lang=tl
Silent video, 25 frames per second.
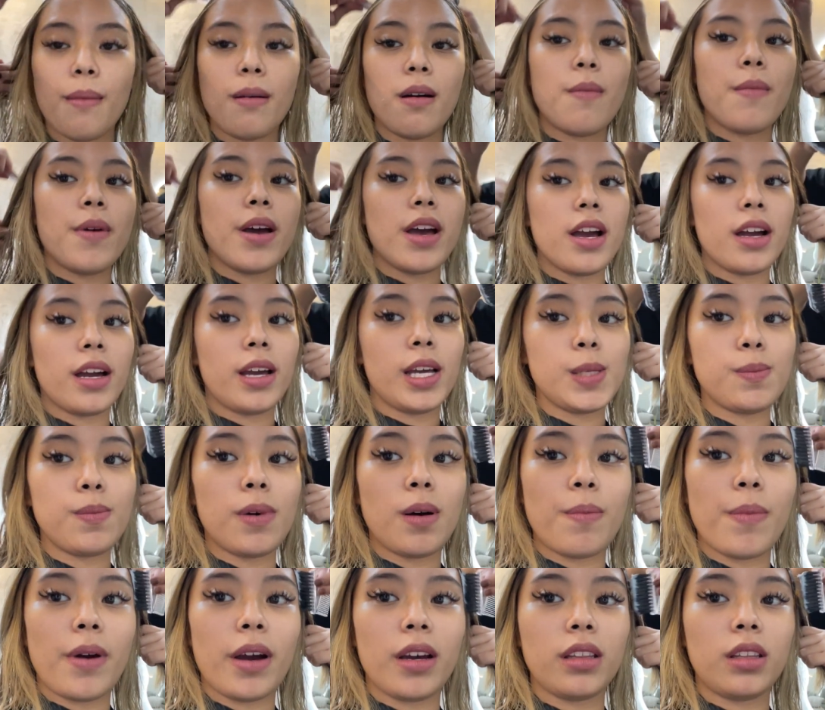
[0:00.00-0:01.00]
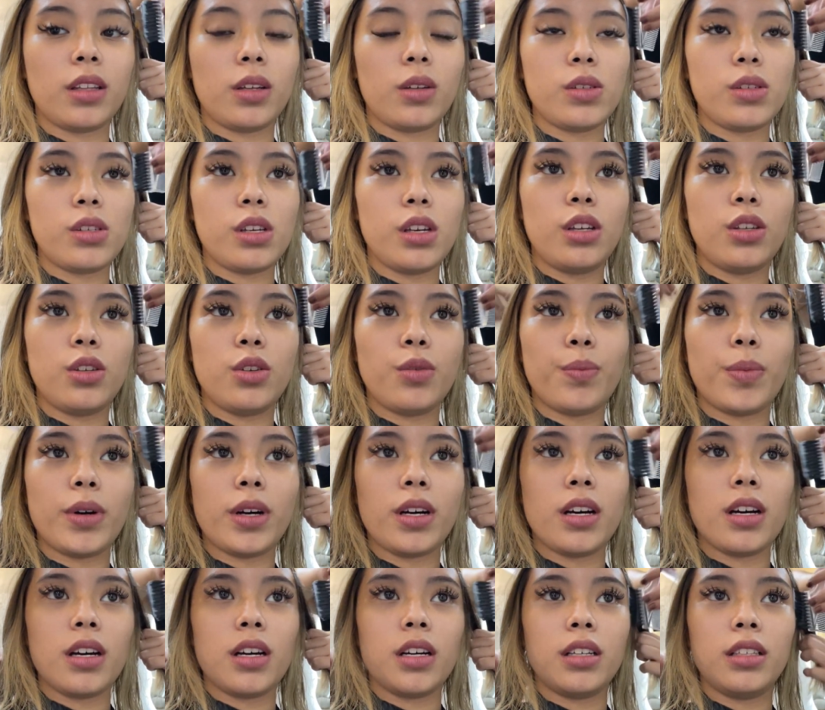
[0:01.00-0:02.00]
Mamaya guys, papakita ko sa inyo
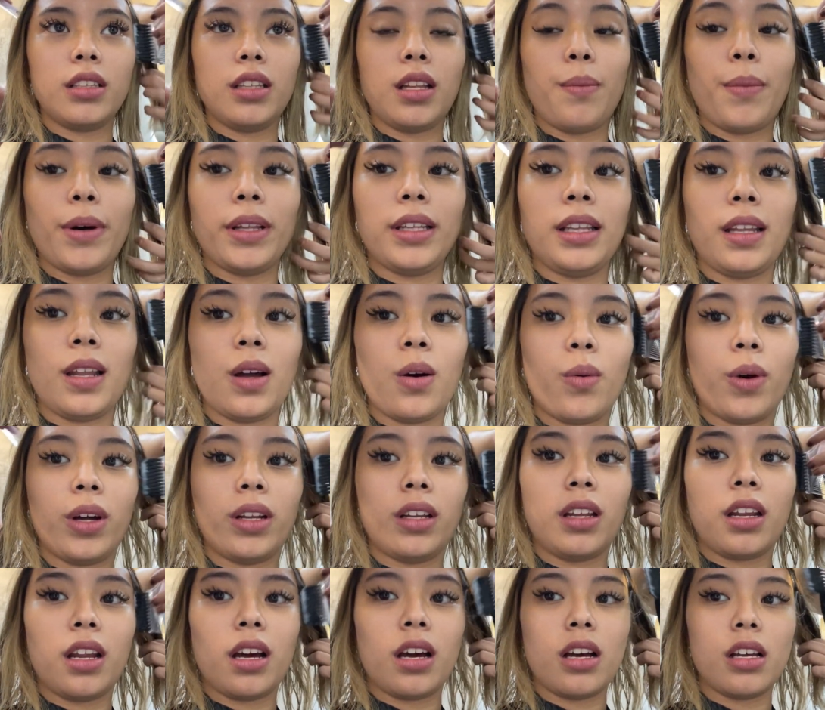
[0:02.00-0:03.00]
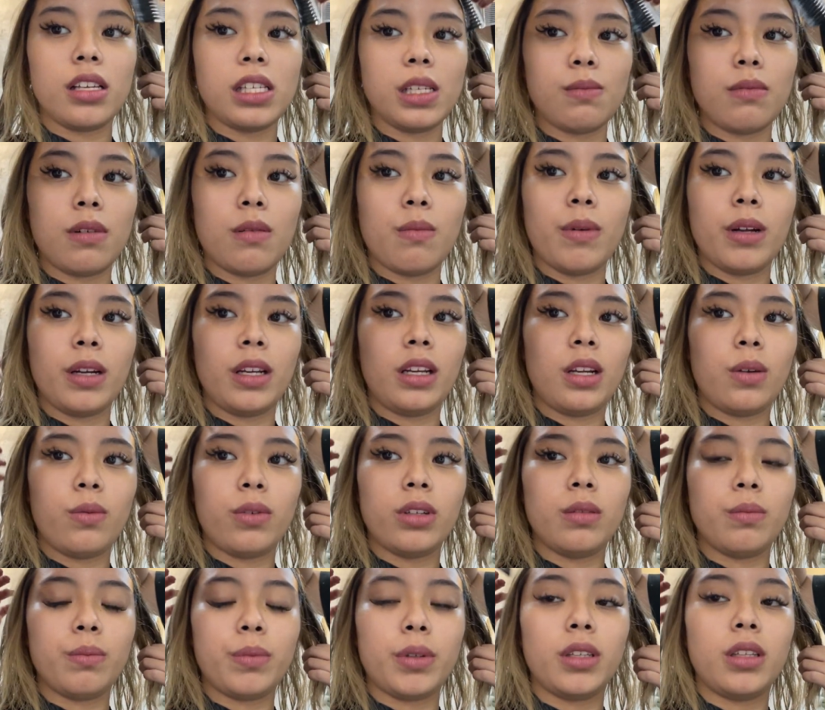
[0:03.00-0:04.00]
pag nabanlawan na. Kasi
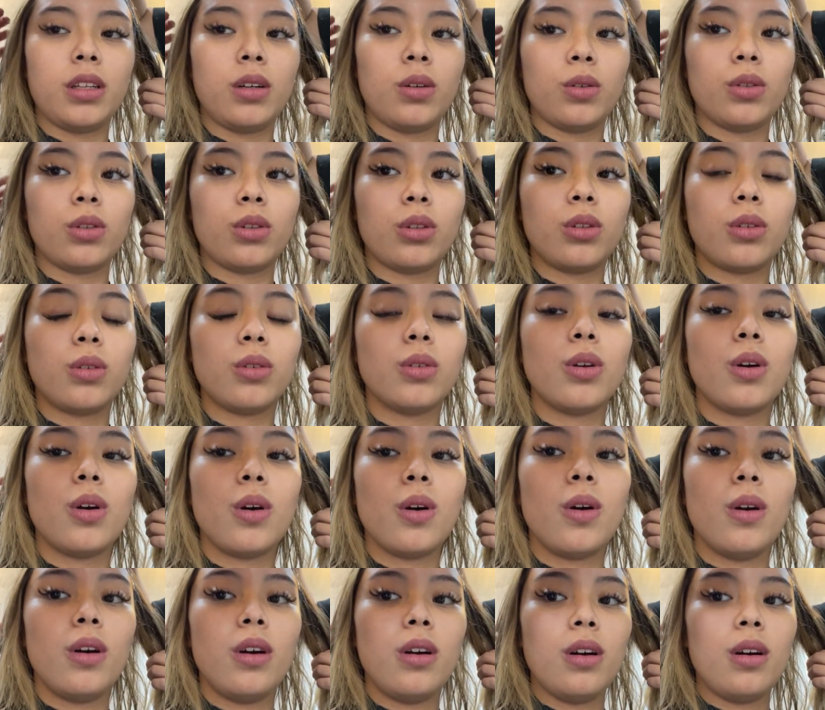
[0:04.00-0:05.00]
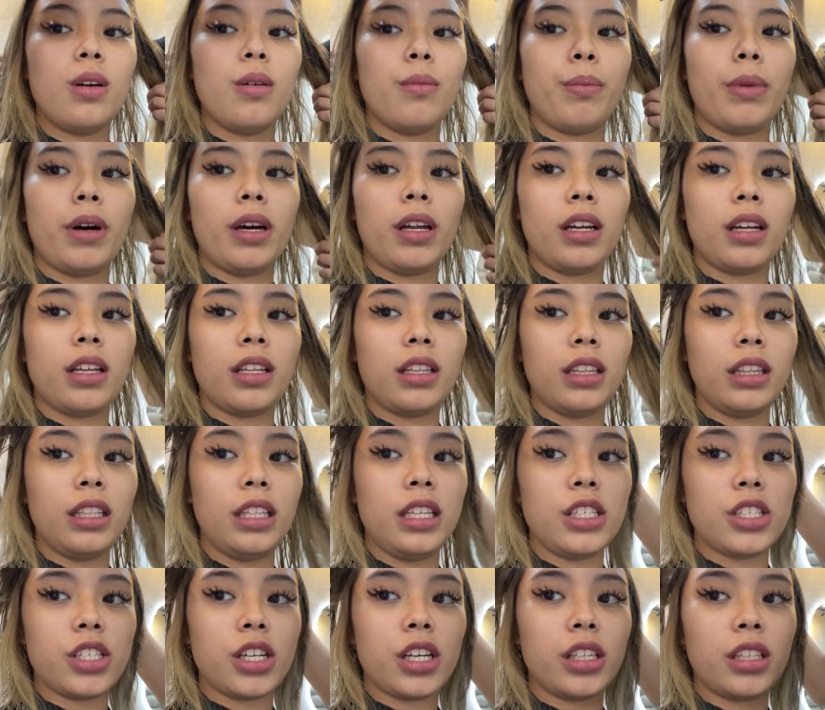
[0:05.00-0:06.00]
babanlawan pa daw ito. Para
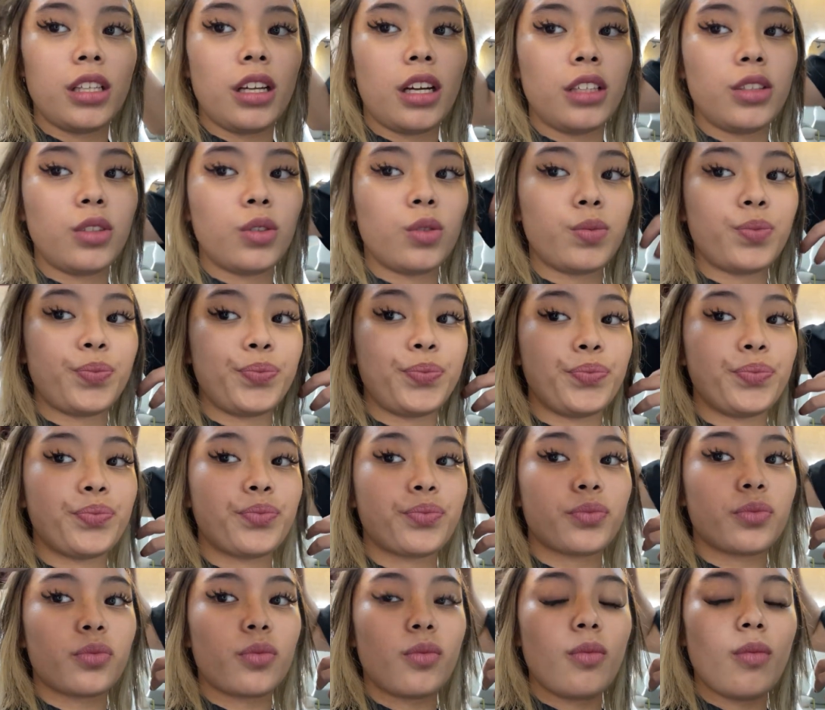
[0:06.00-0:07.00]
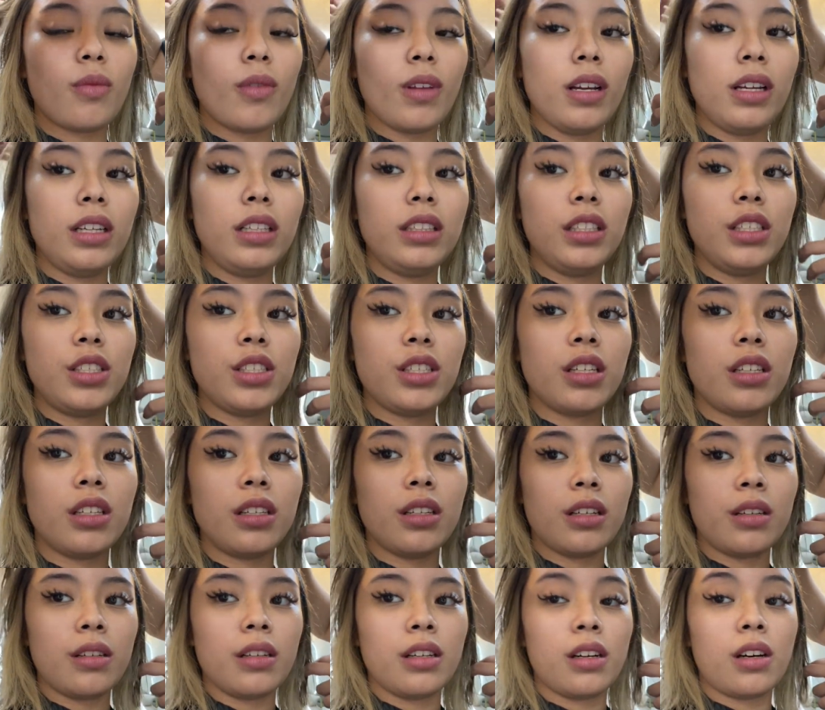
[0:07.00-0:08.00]
hindi siya, ano, hindi
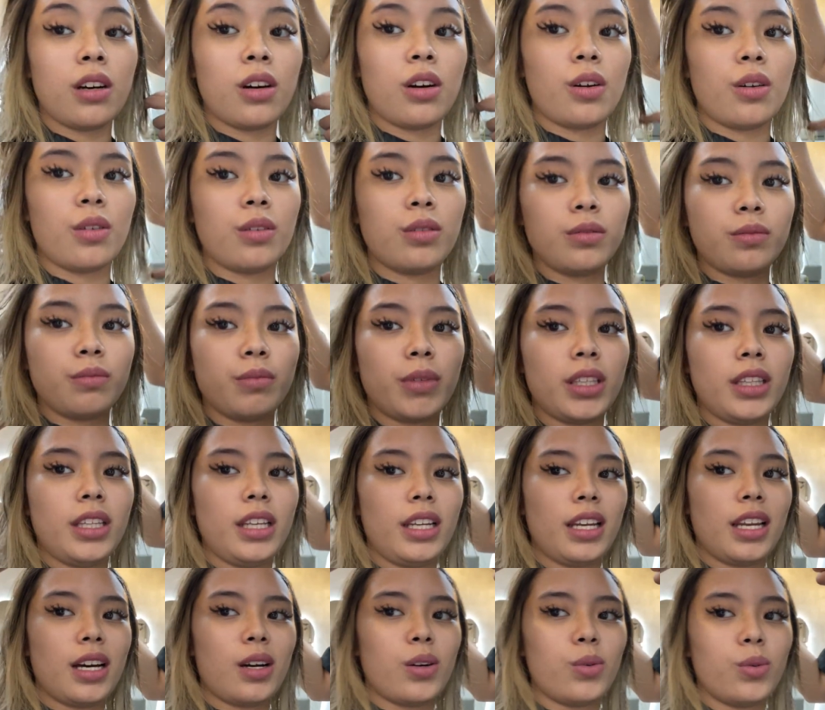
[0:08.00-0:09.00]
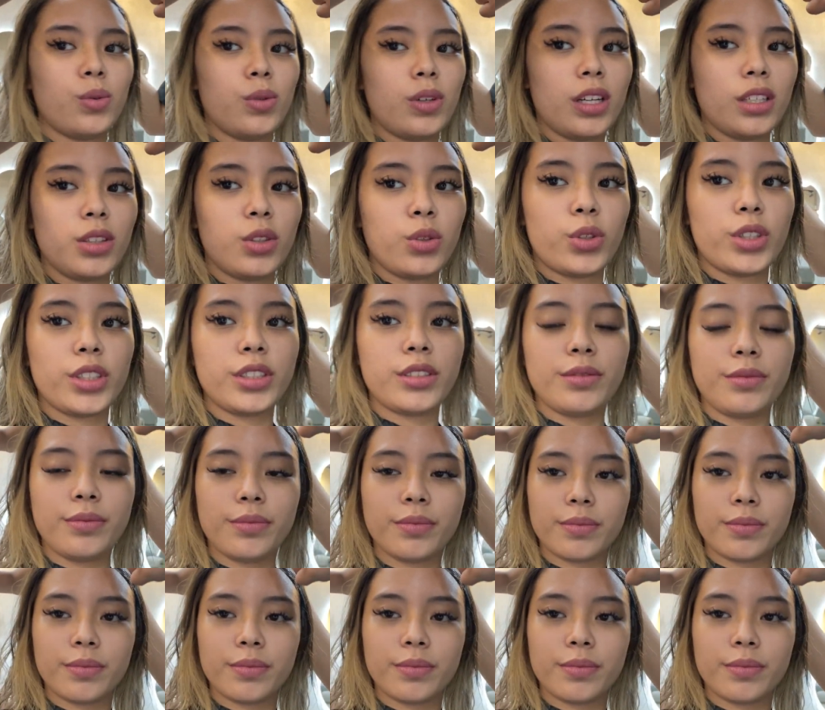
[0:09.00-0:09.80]
siya, oo, madilaw, ganon.